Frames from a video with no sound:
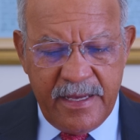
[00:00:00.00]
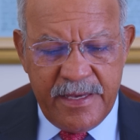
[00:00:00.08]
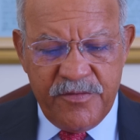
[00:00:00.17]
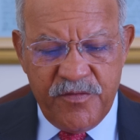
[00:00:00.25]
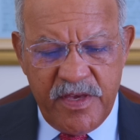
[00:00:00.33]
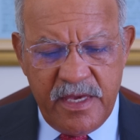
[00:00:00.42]

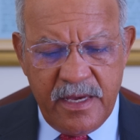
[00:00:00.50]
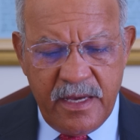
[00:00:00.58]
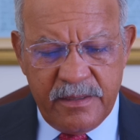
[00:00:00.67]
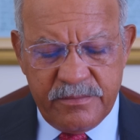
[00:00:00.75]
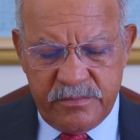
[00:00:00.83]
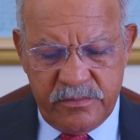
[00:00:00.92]

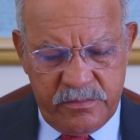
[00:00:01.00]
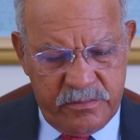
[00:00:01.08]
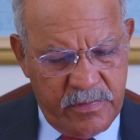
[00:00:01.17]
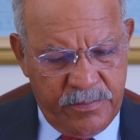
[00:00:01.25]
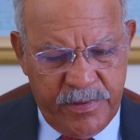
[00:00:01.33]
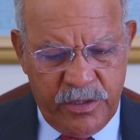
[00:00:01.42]
envía,
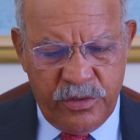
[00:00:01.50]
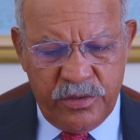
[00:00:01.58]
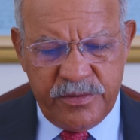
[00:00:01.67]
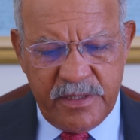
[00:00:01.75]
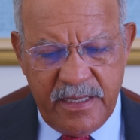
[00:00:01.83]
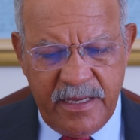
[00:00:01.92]

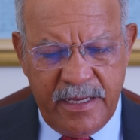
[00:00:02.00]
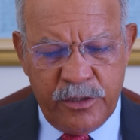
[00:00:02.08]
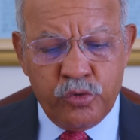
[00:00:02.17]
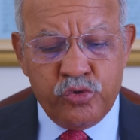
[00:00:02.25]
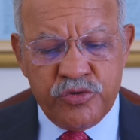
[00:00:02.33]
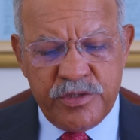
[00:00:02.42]
perdón,
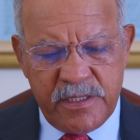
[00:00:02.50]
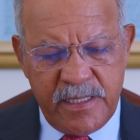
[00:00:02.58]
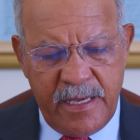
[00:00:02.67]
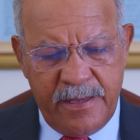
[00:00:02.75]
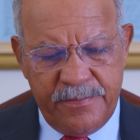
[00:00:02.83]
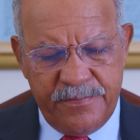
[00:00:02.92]

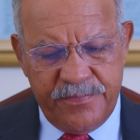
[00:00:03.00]
anuncia